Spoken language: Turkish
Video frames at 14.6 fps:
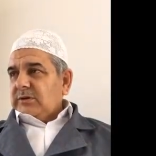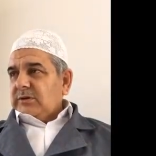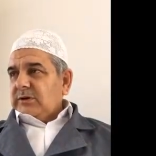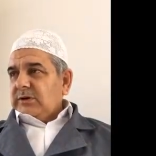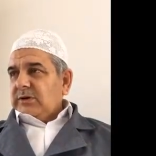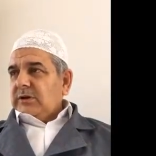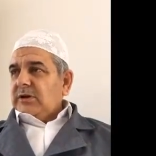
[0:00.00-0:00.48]

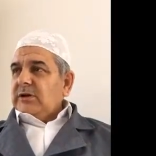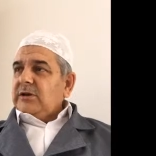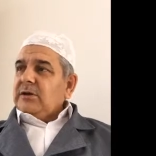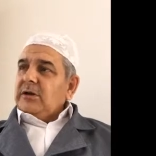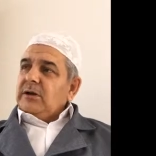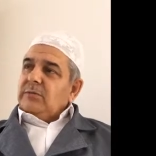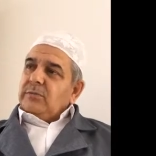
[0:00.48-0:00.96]
İlahi
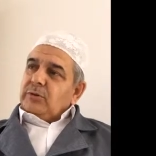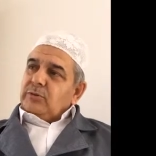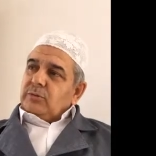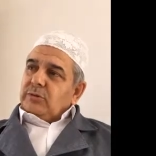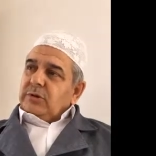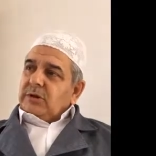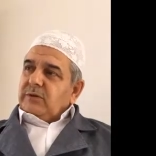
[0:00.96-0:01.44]

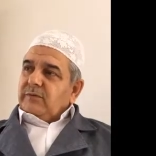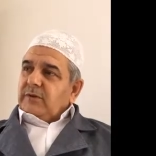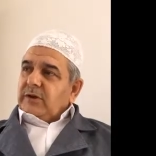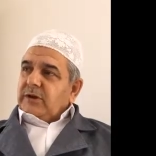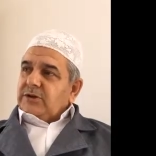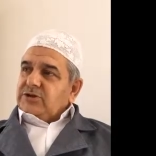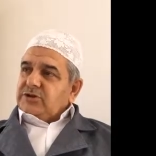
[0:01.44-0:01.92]
Kerimetullah
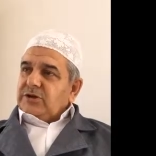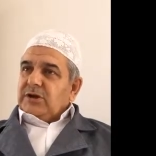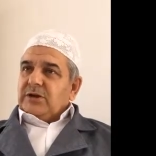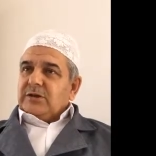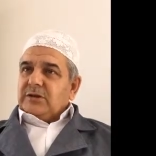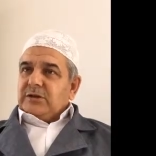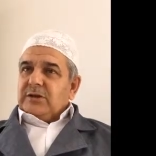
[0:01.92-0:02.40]
veya
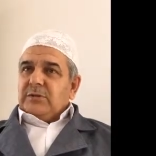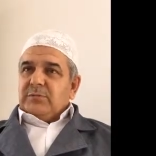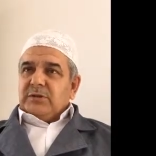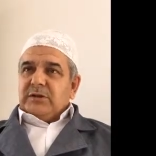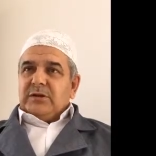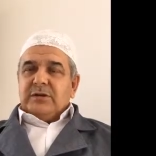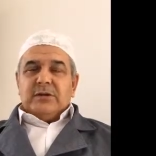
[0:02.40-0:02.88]
Cihat diye
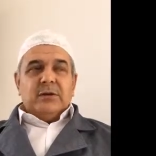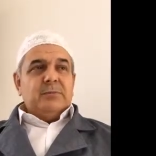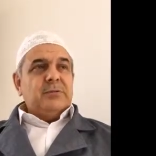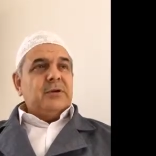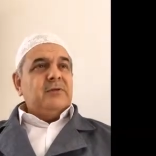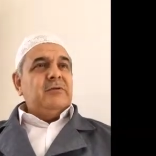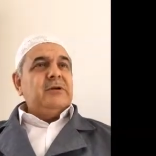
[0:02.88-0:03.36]
bir
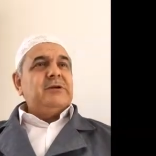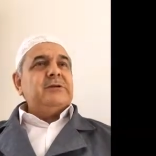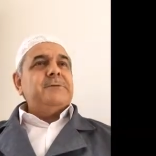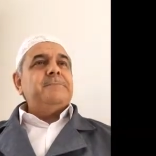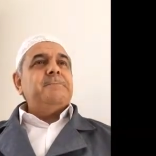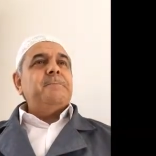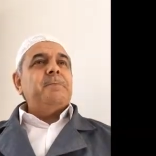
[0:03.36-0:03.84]
kitap da
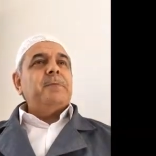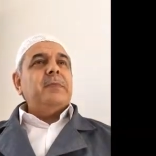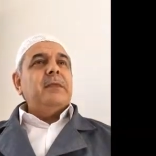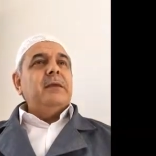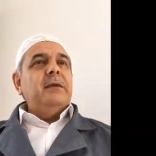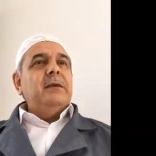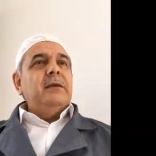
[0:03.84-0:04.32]
var.
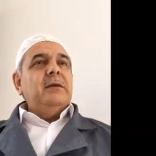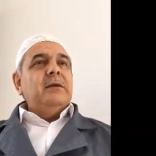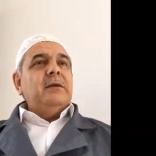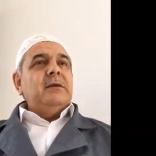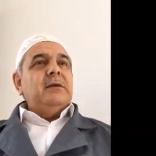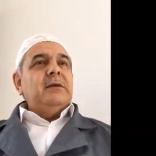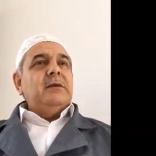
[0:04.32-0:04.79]

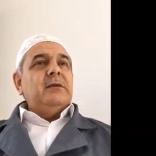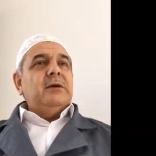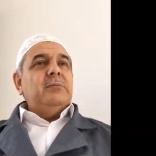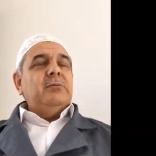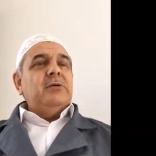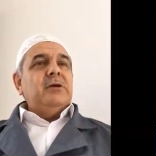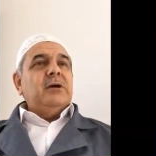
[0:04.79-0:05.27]

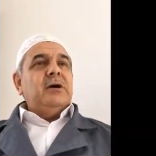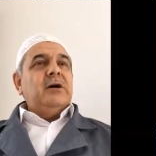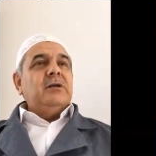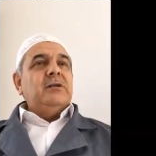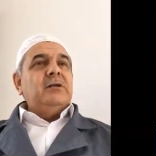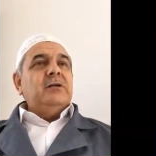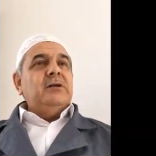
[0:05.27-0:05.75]
Kitabın
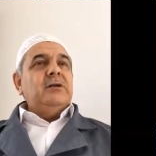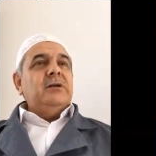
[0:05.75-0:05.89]
adı